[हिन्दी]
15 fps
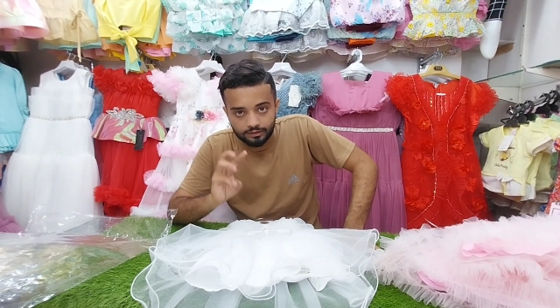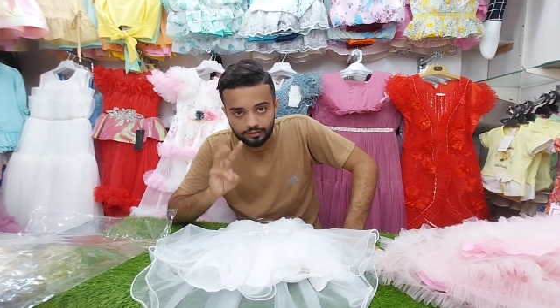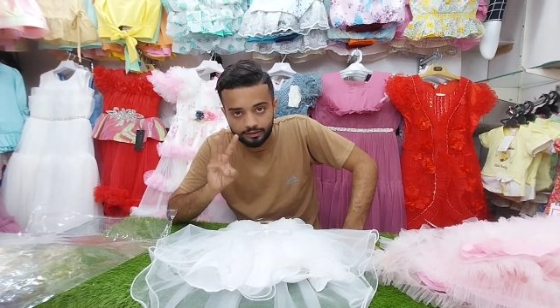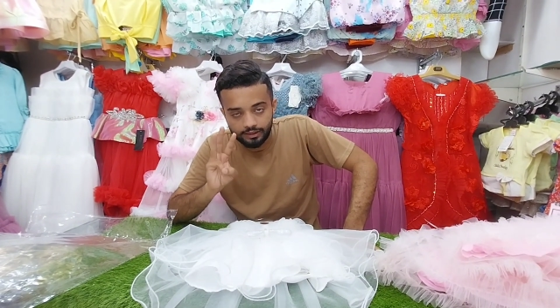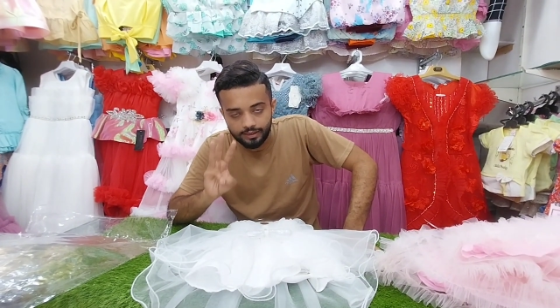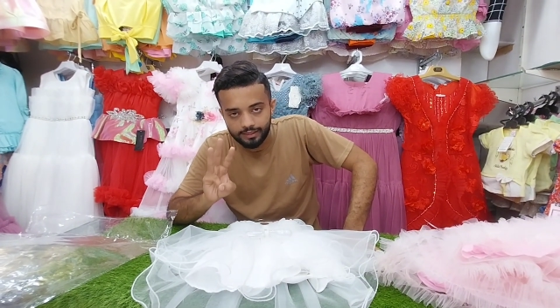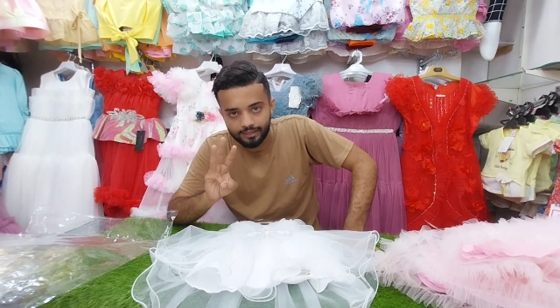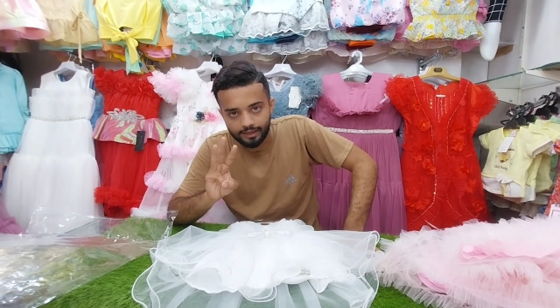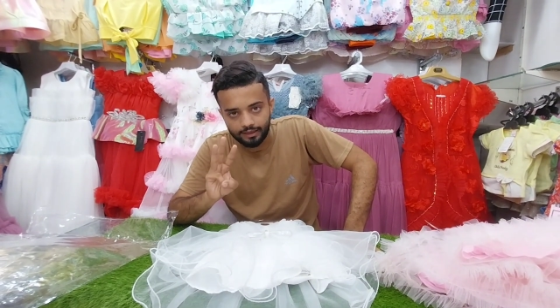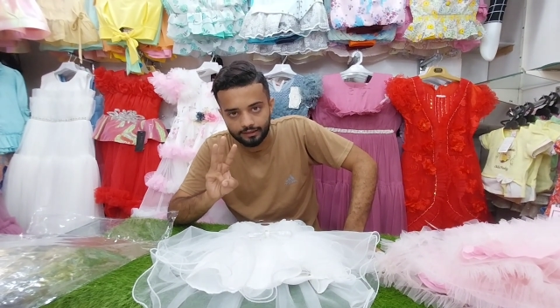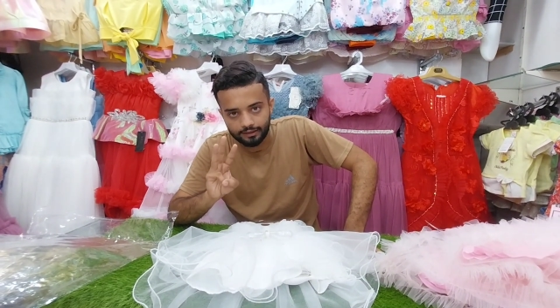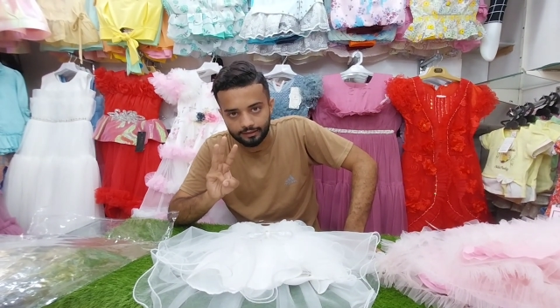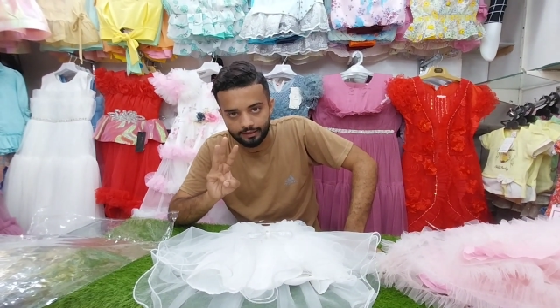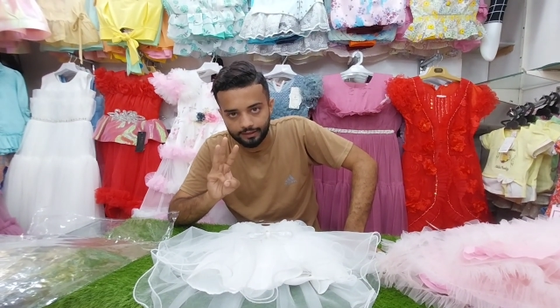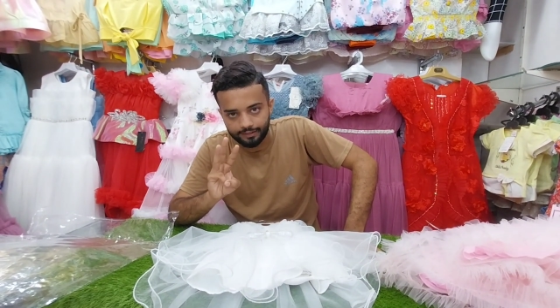तीन साल
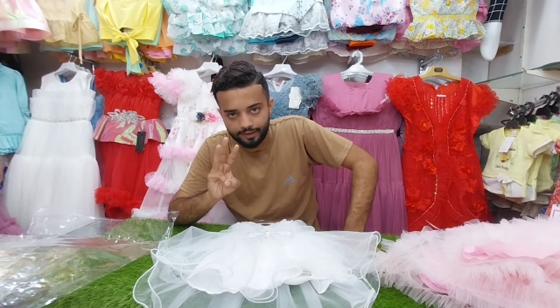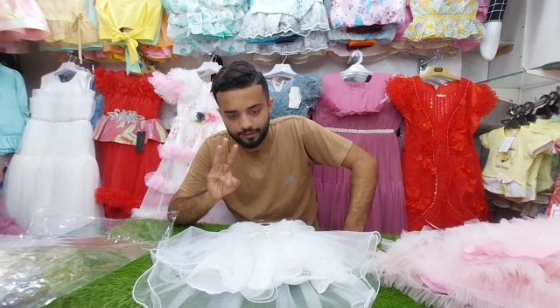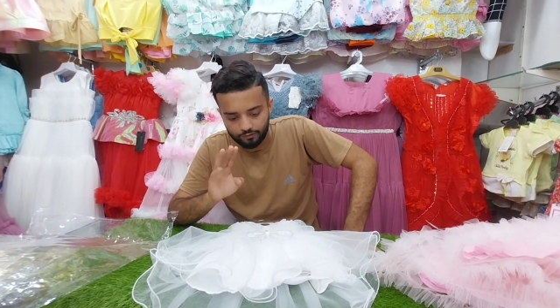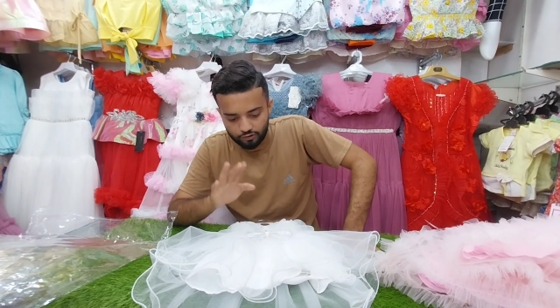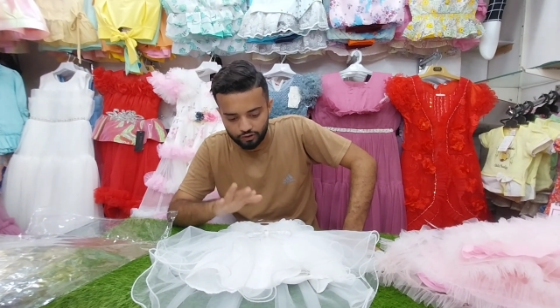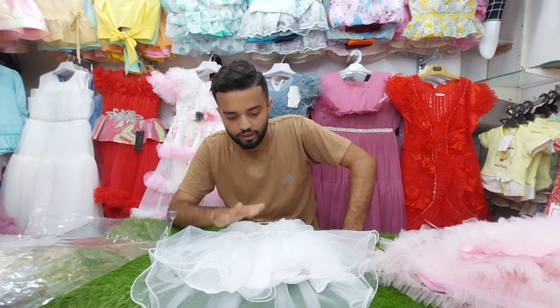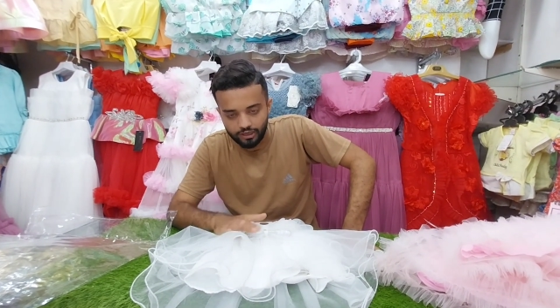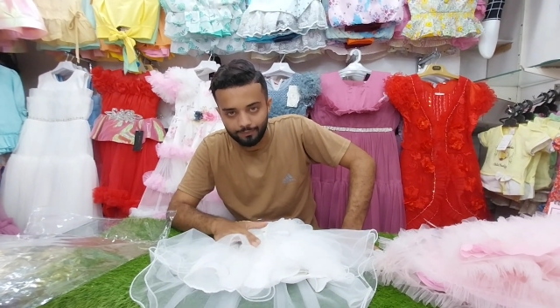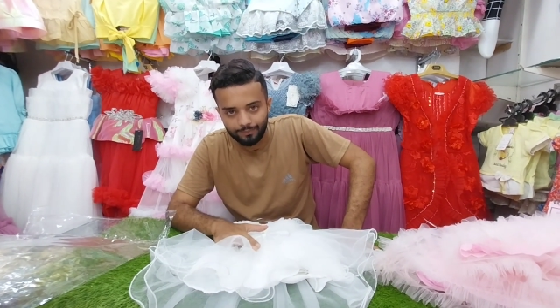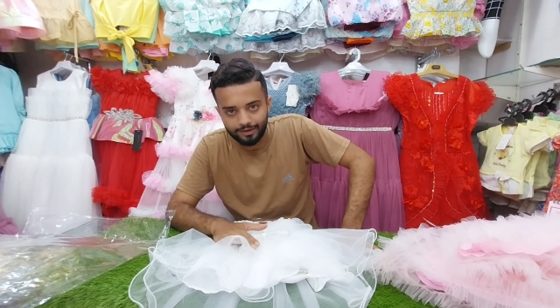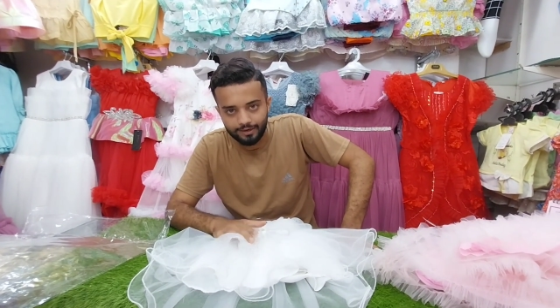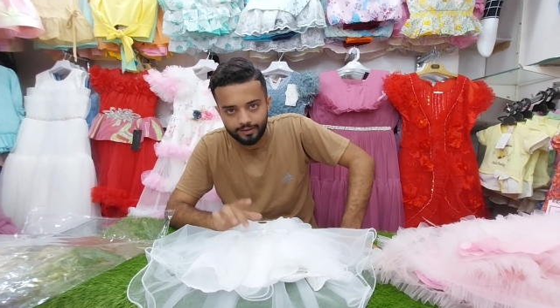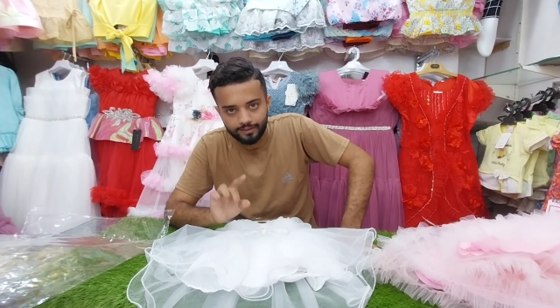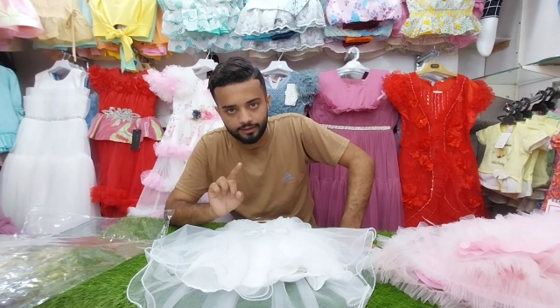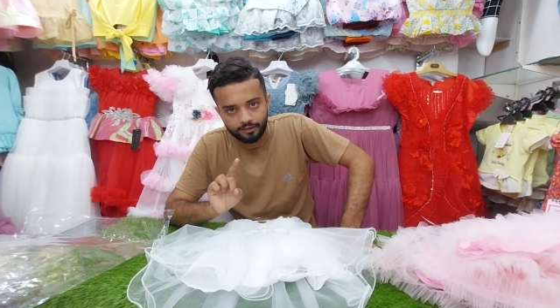तक का साइज छः
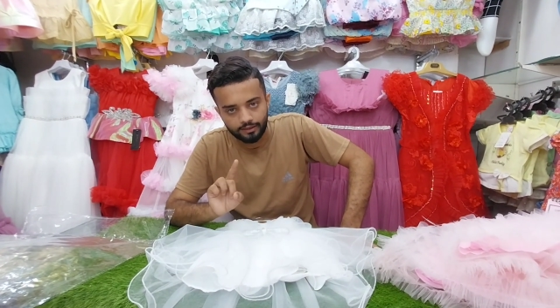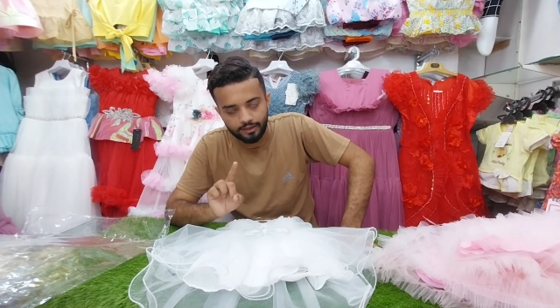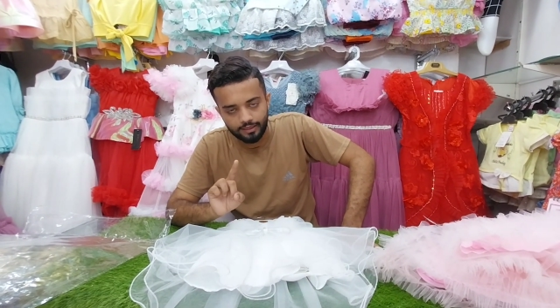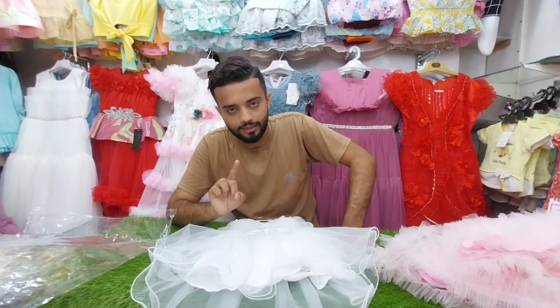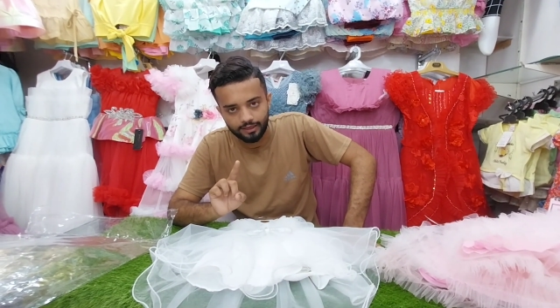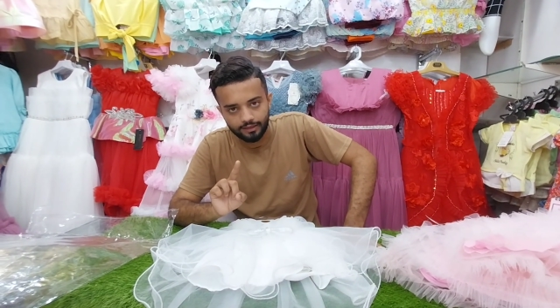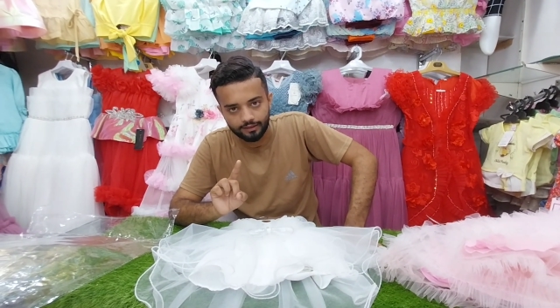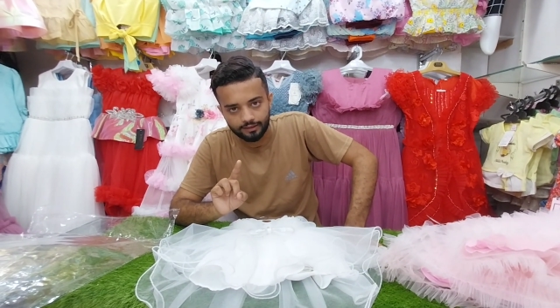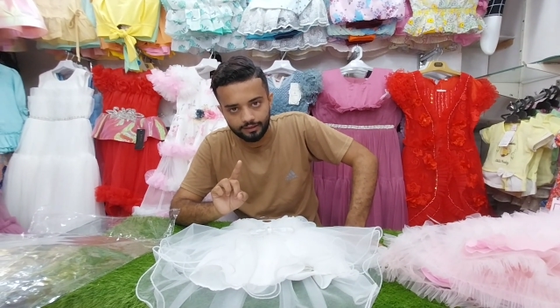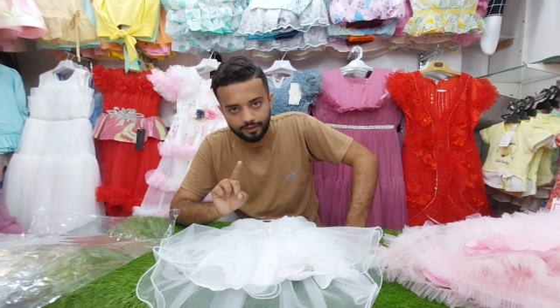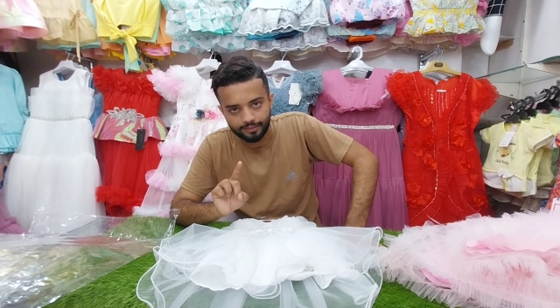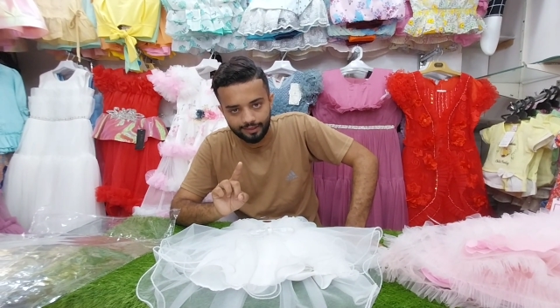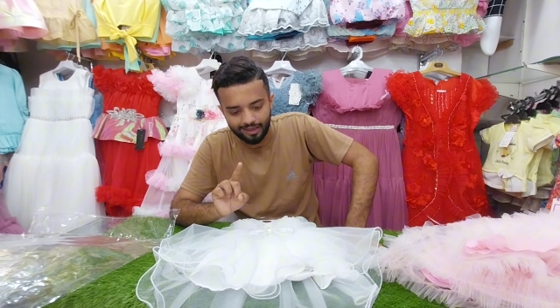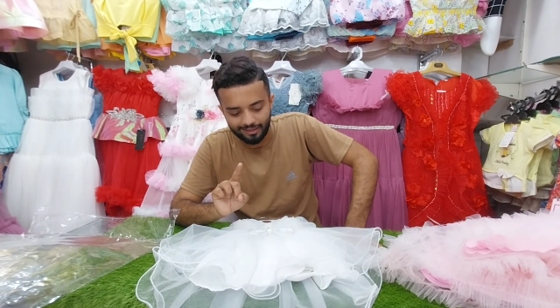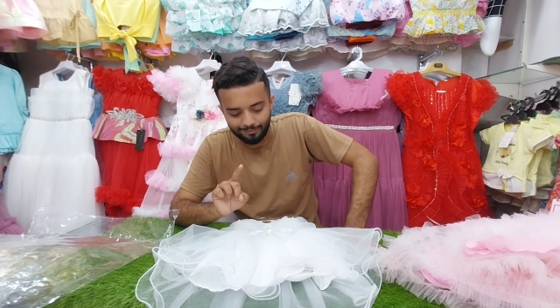महीने से तीन साल तक का
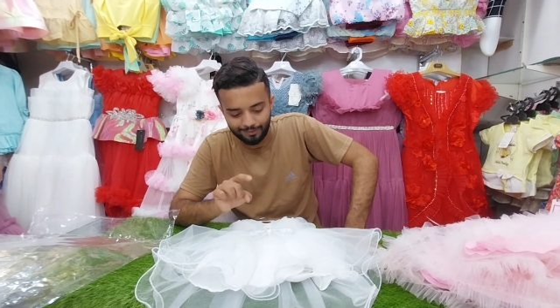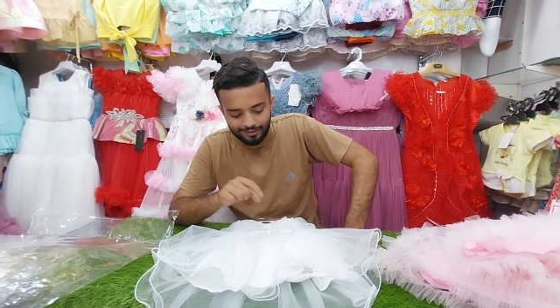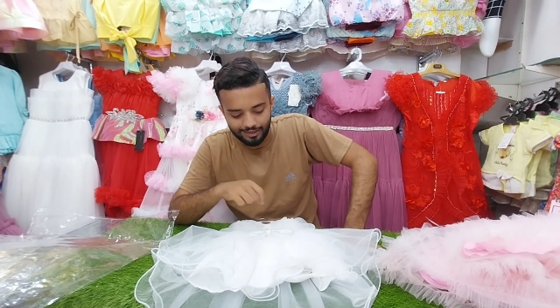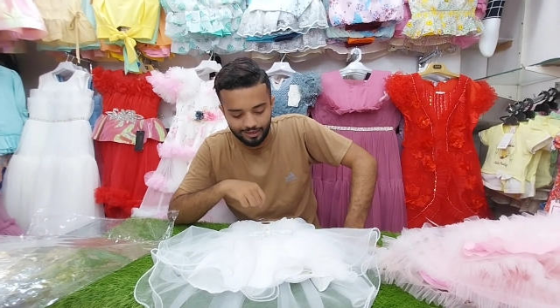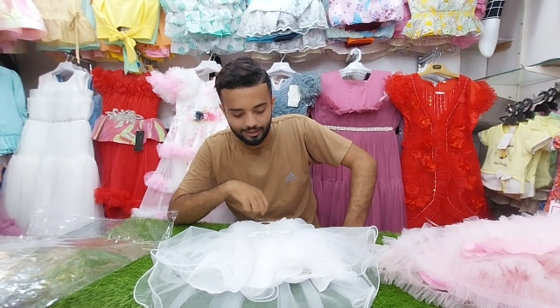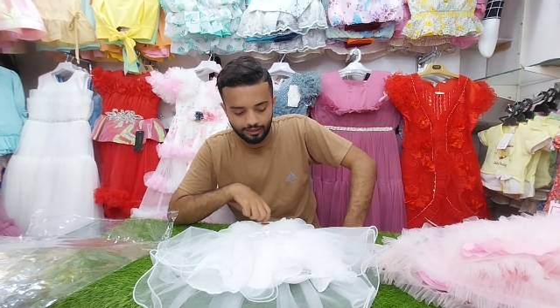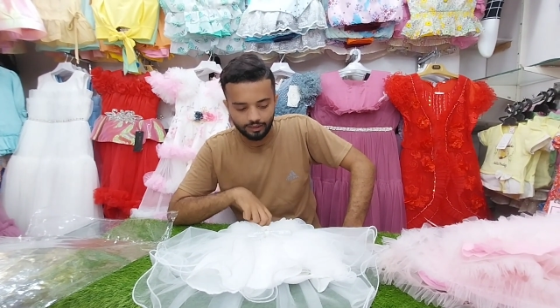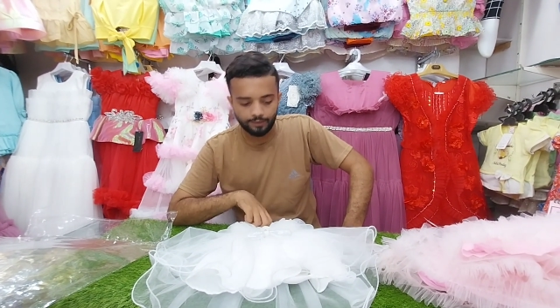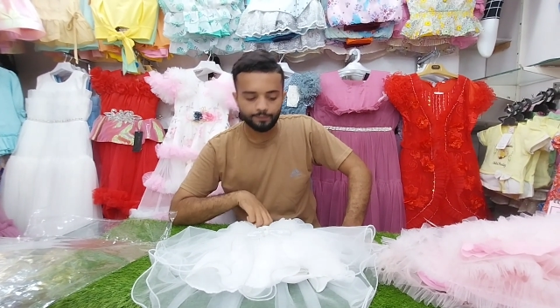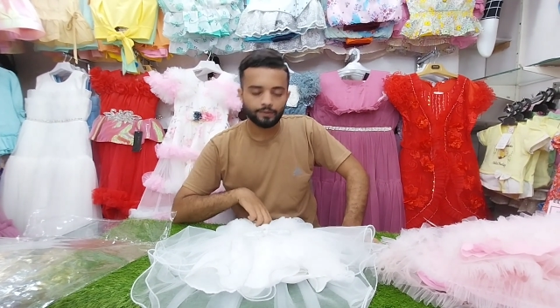साइज मिल जाएगा